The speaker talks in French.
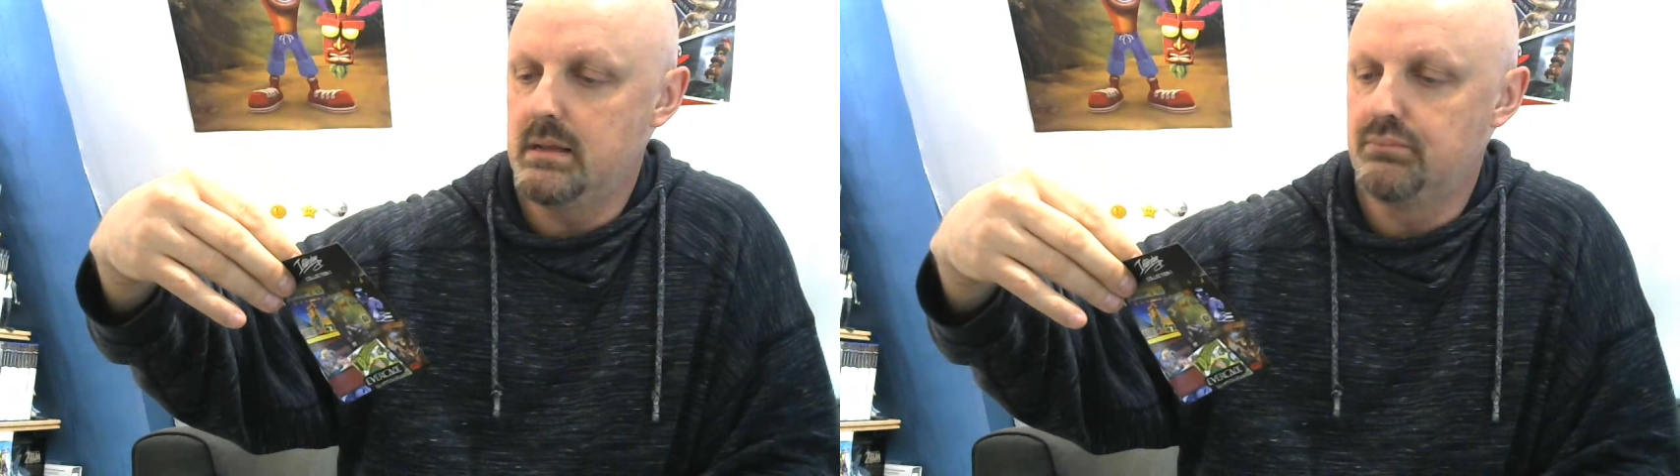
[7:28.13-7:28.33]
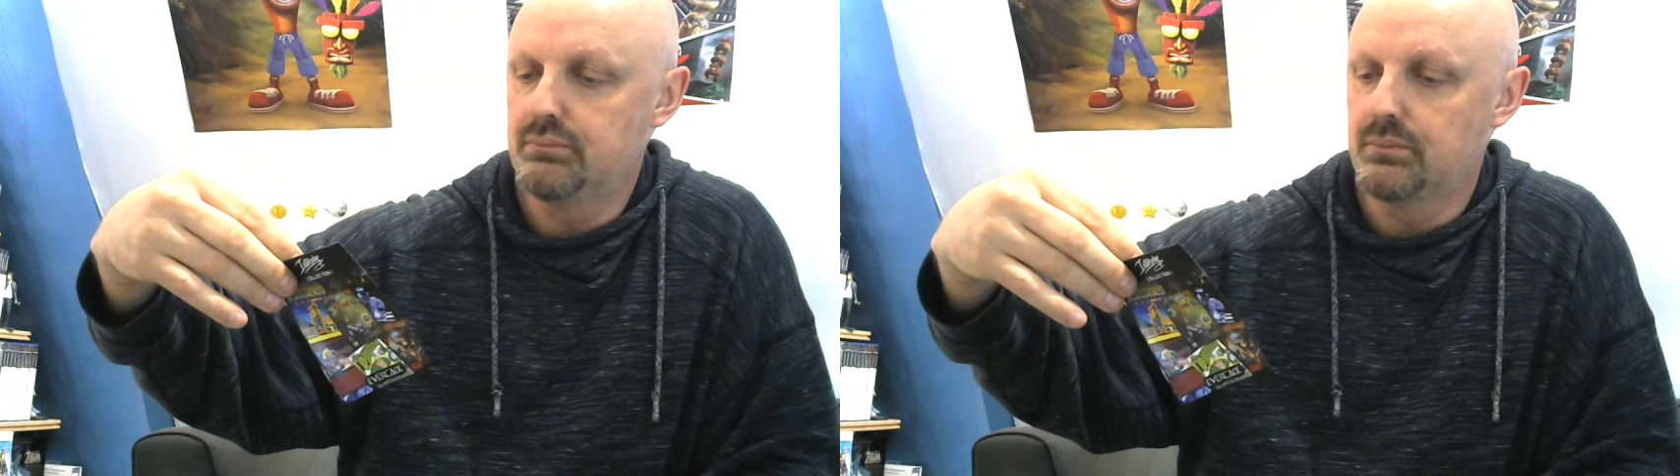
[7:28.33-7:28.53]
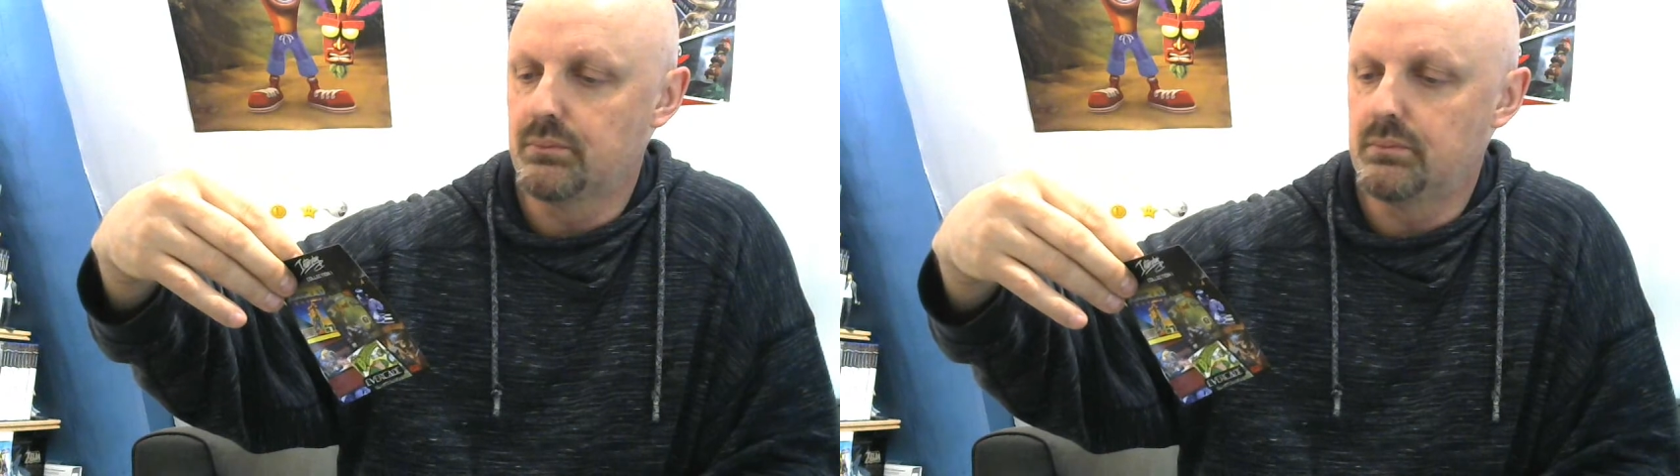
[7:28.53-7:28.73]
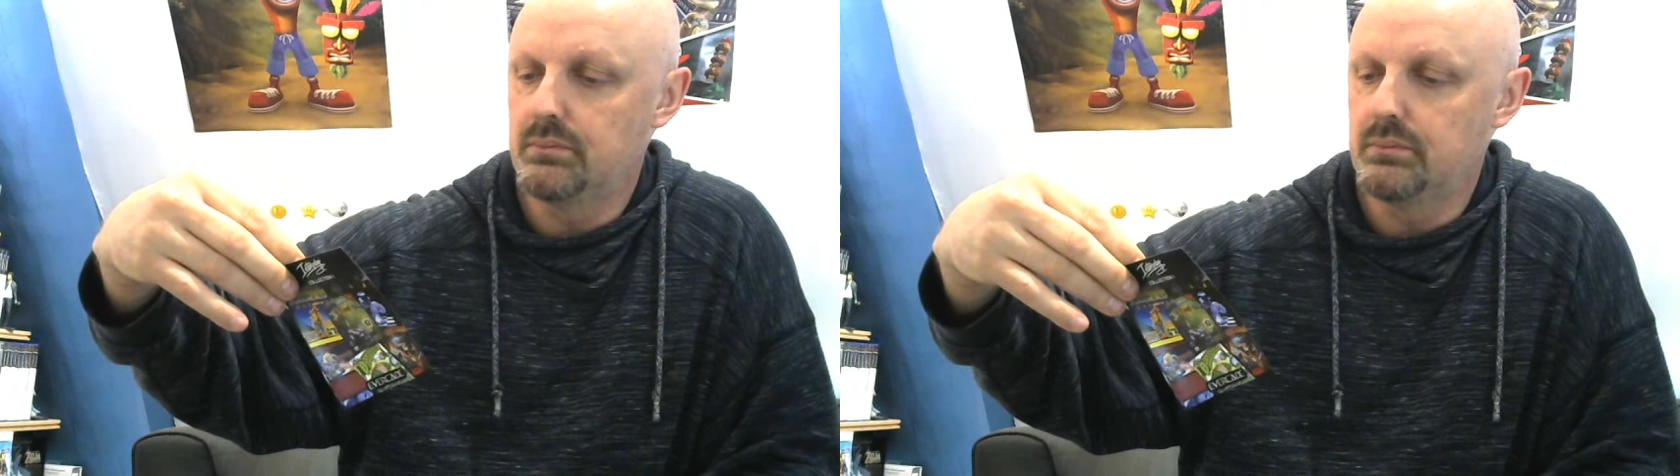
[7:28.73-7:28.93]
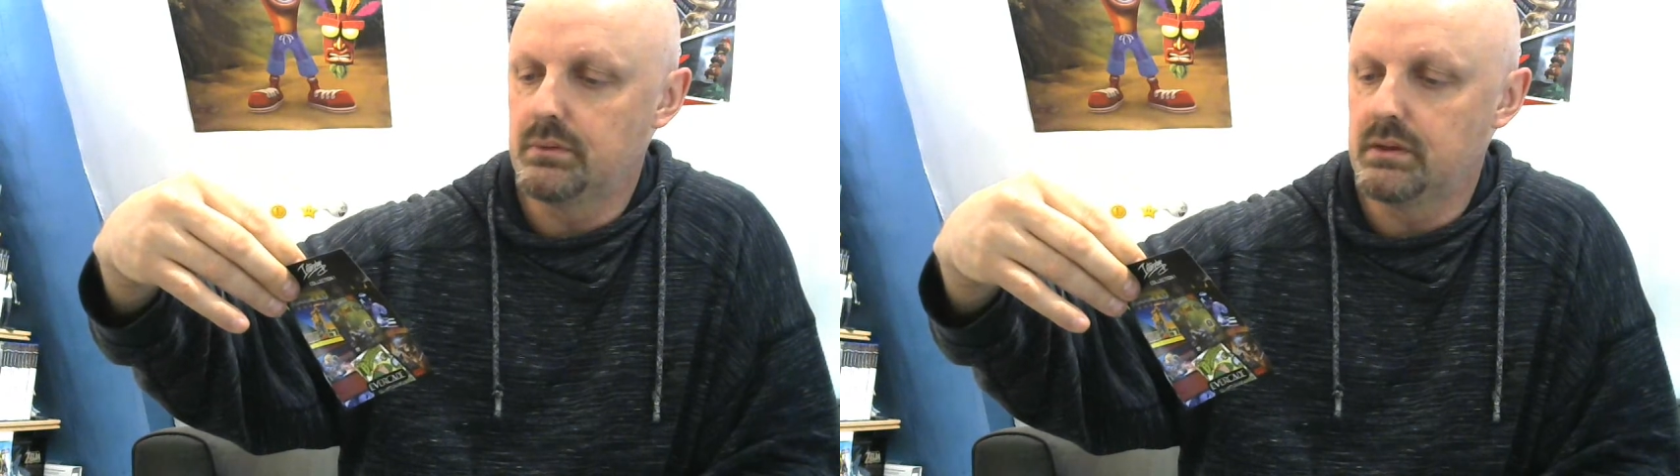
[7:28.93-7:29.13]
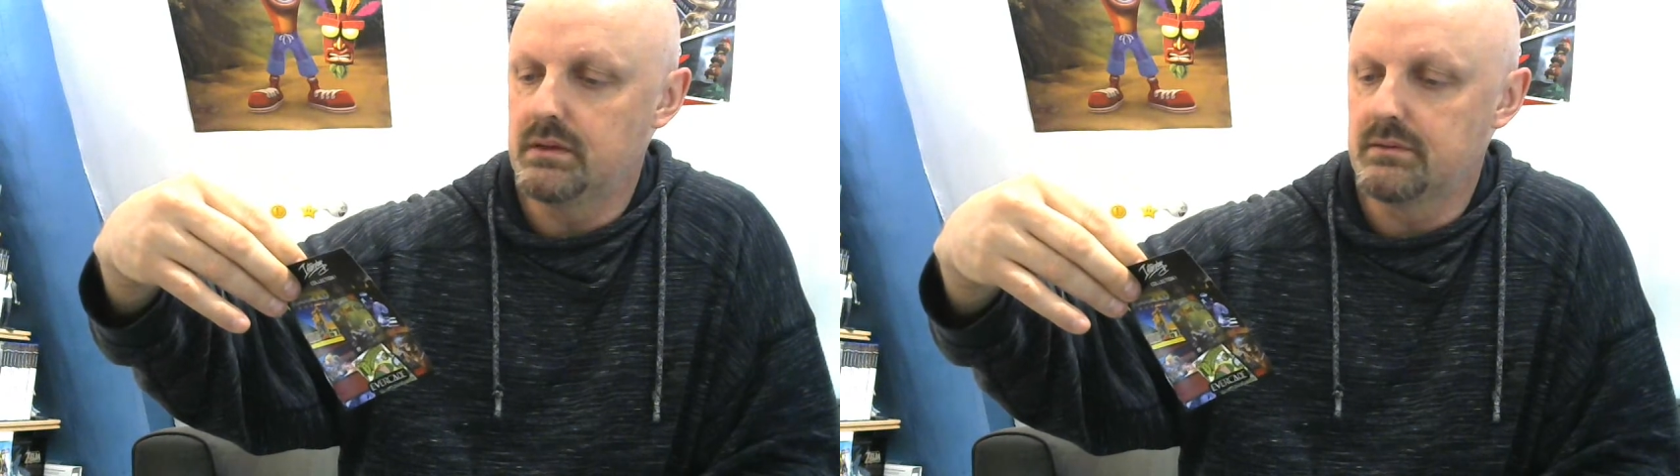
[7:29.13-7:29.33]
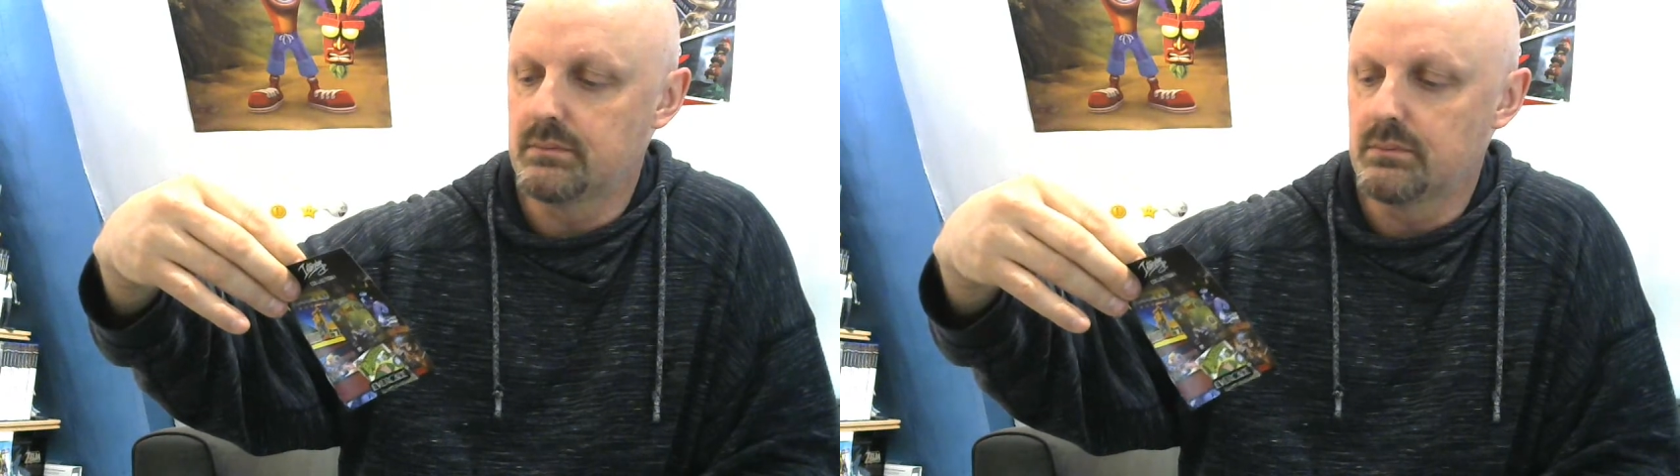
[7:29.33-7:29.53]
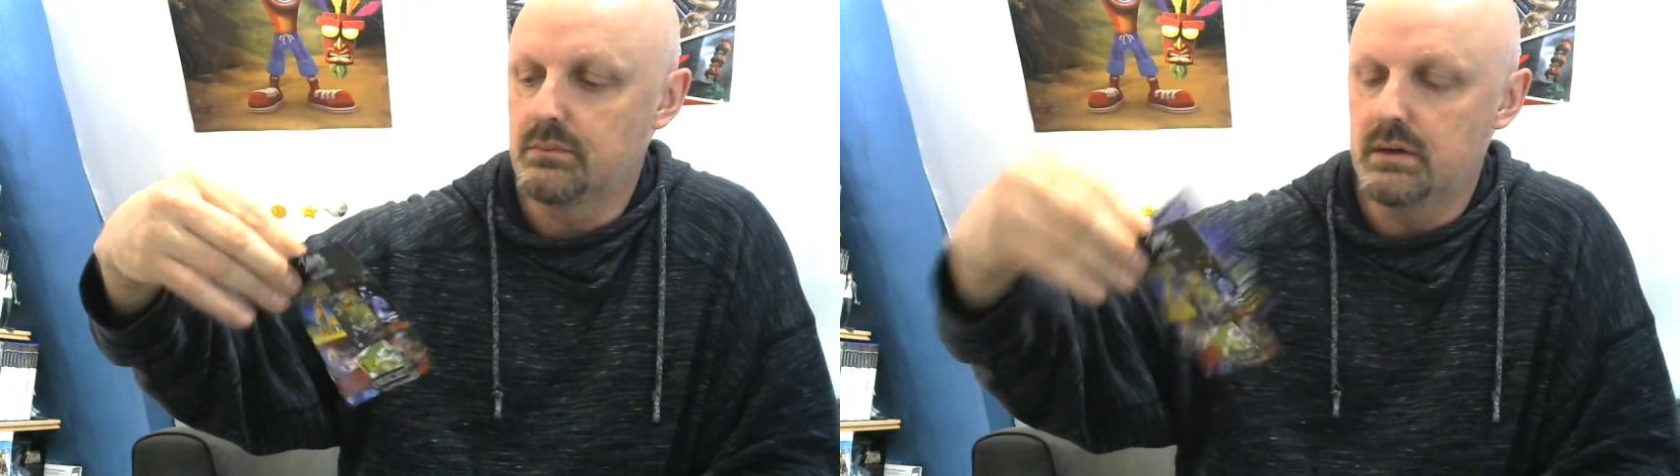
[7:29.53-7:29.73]
boutons qui
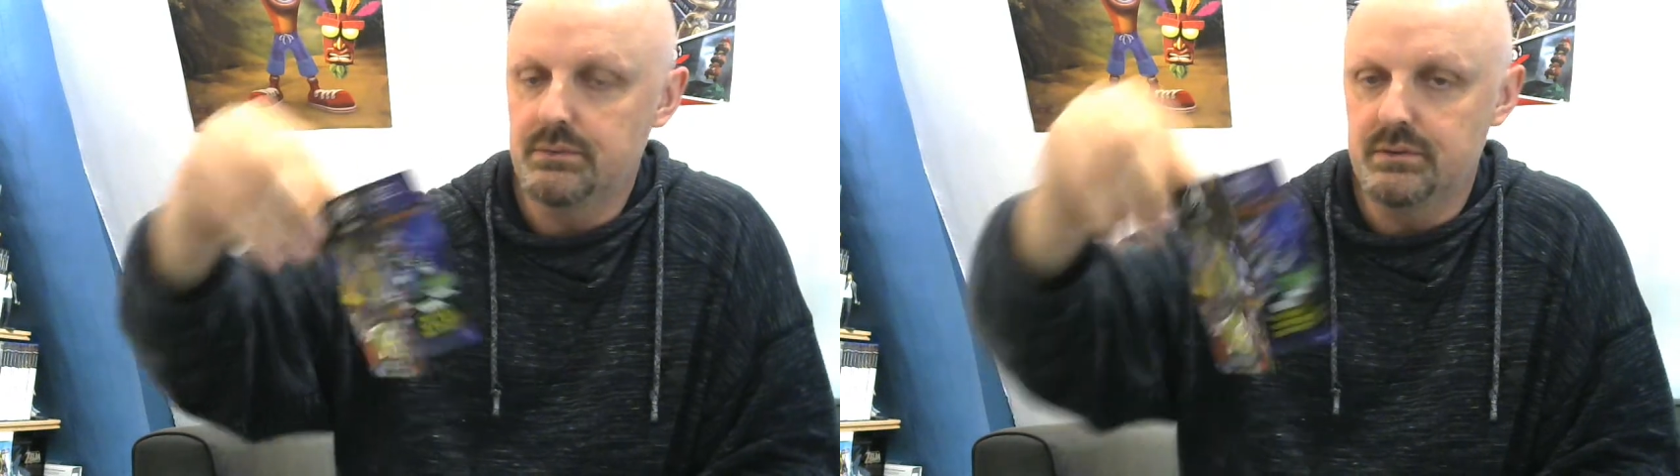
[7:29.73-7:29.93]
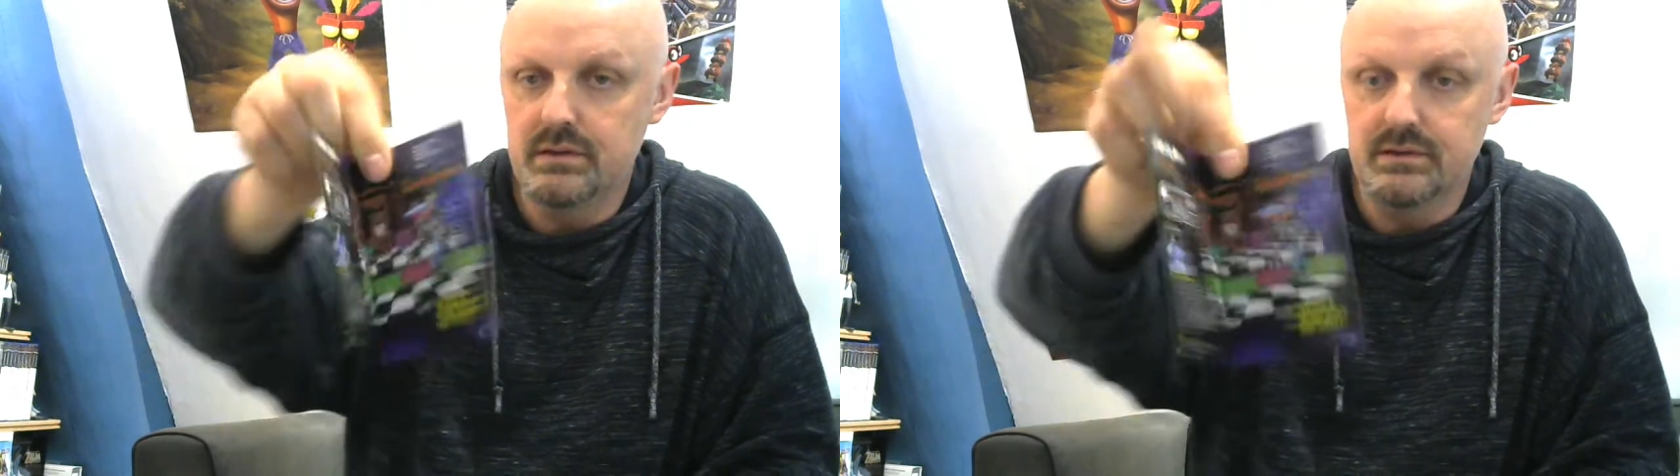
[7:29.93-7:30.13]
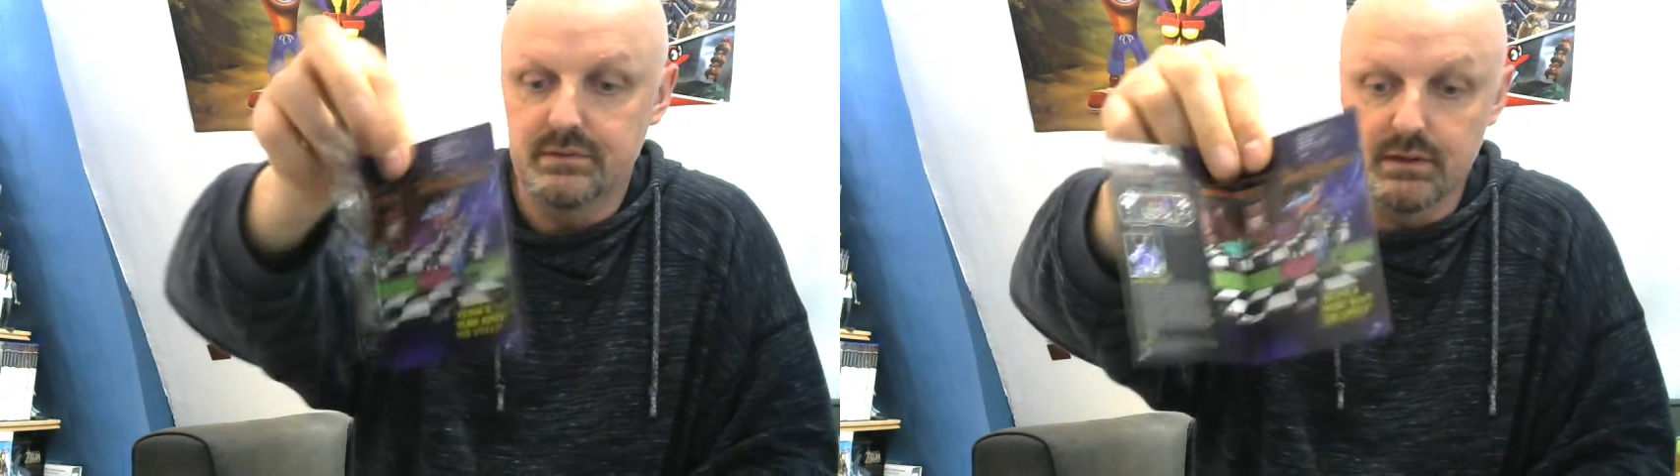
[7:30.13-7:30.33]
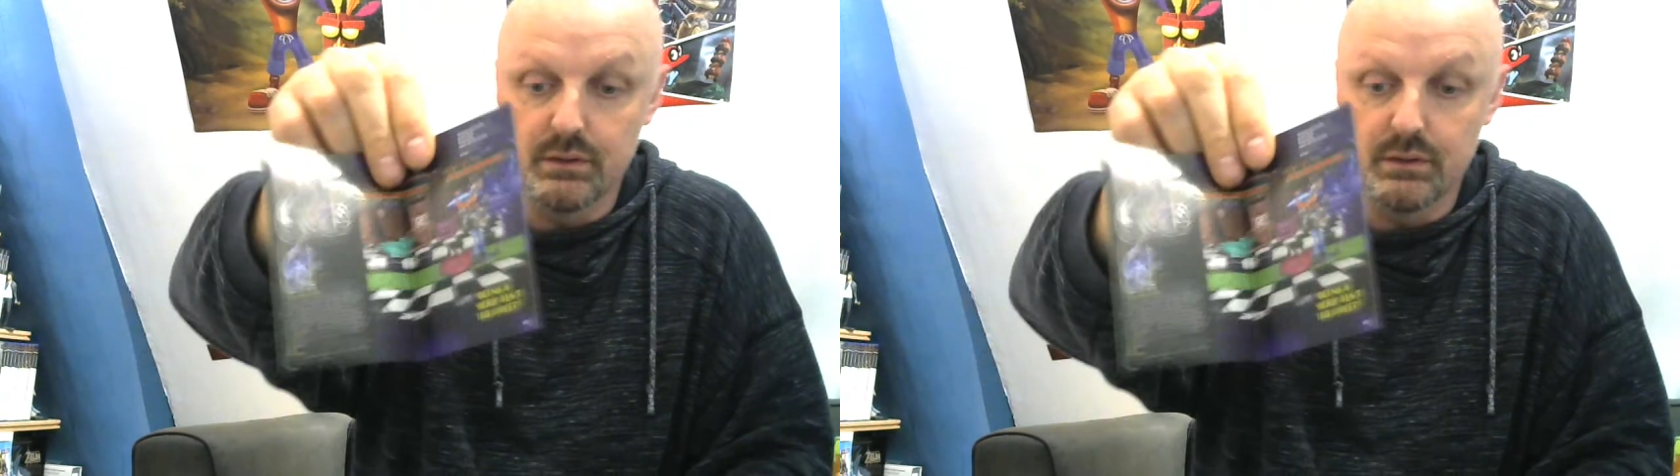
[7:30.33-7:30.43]
sont à utiliser.